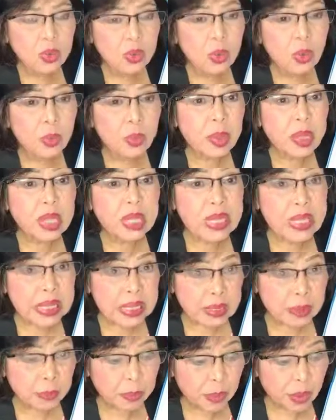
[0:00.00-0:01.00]
tubig
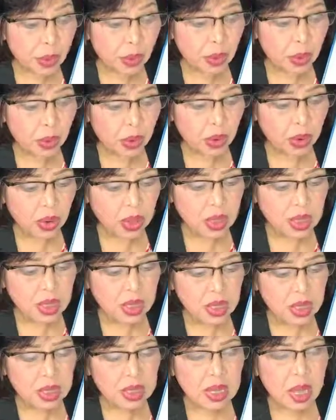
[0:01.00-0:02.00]
gripo.
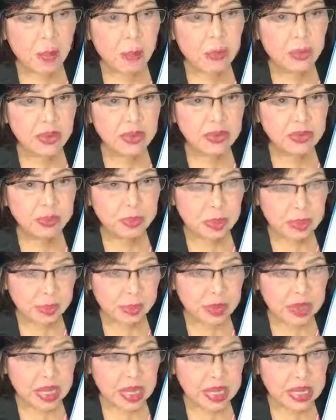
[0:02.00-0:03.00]
Tapos,
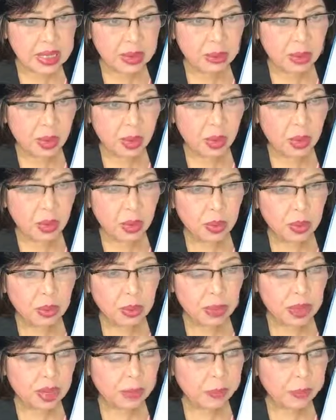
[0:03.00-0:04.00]
pipigain mo.
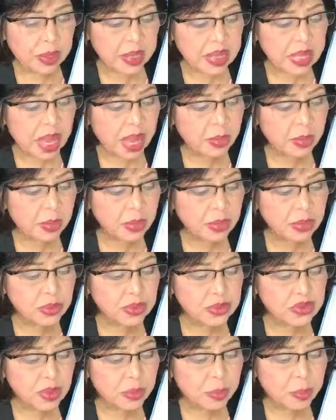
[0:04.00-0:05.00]
Pagpiga mo
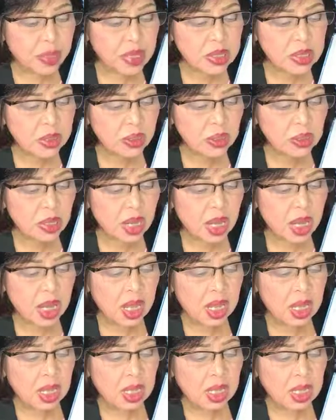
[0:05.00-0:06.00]
dun sa panyo
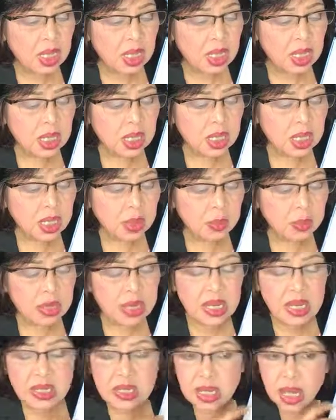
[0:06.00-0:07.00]
na i
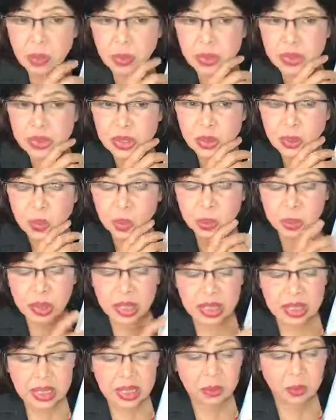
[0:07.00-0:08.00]
binasa mo sa
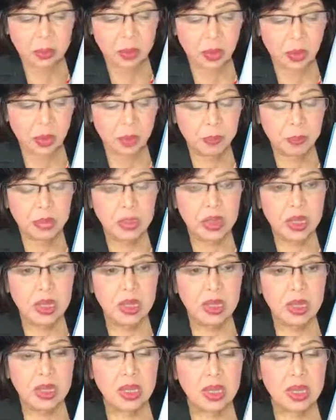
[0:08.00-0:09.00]
tubig gripo,
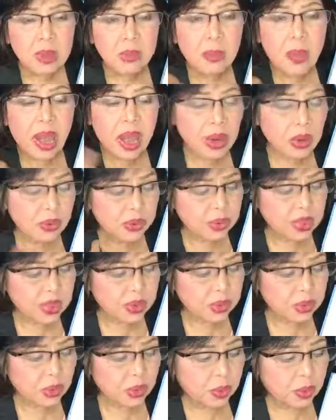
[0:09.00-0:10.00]
ibalot
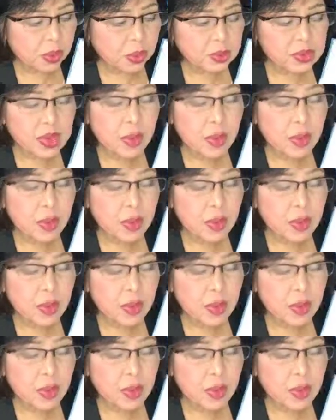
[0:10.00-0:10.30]
ito